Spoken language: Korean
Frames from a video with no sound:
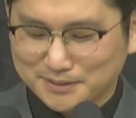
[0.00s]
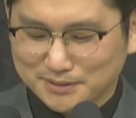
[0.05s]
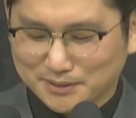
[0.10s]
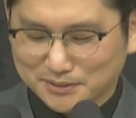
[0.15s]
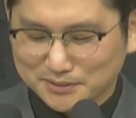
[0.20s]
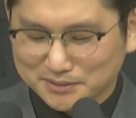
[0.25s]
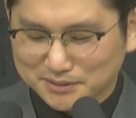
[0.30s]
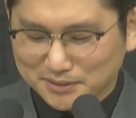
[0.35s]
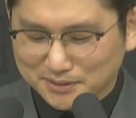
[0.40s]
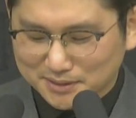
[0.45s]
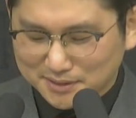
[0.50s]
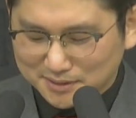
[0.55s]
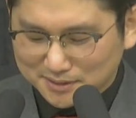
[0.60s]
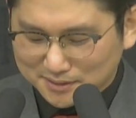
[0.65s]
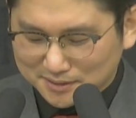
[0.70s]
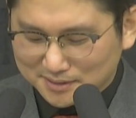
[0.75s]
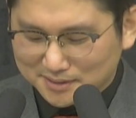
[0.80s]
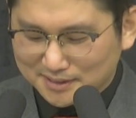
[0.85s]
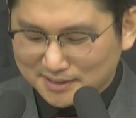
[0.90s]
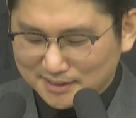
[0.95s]

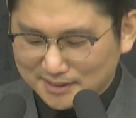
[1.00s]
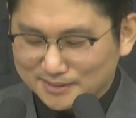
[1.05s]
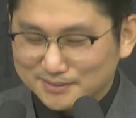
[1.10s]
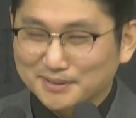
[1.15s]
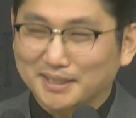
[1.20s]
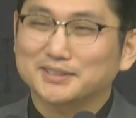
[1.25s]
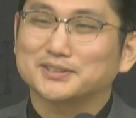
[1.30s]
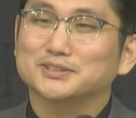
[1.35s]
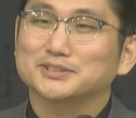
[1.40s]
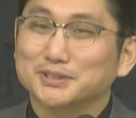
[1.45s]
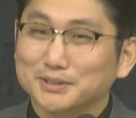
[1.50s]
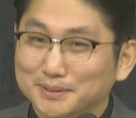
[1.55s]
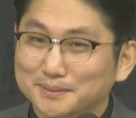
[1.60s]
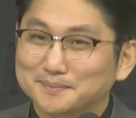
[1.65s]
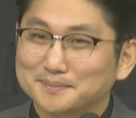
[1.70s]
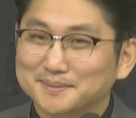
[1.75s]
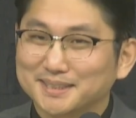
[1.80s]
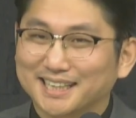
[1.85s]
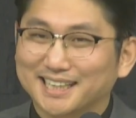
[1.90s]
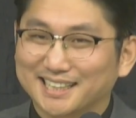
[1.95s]
영적인 될 것처럼
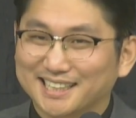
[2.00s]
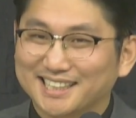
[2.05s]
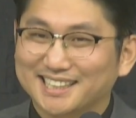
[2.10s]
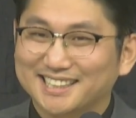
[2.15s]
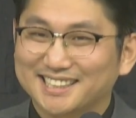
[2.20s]
내가